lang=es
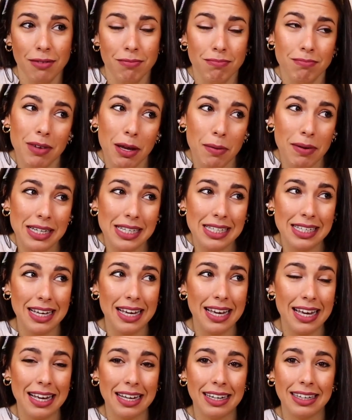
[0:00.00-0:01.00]
me
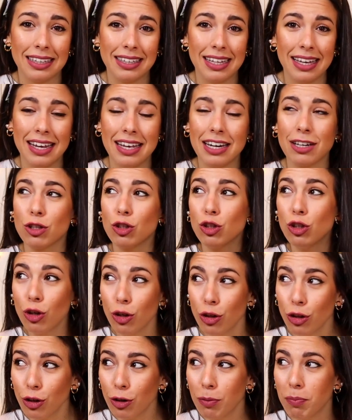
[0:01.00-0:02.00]
basé en tener
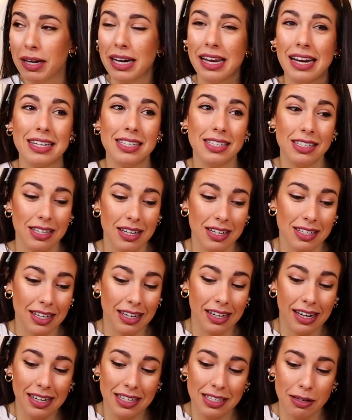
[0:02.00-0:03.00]
todo para las Islas
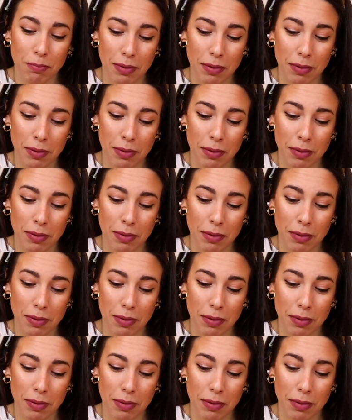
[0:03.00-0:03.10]
Canarias,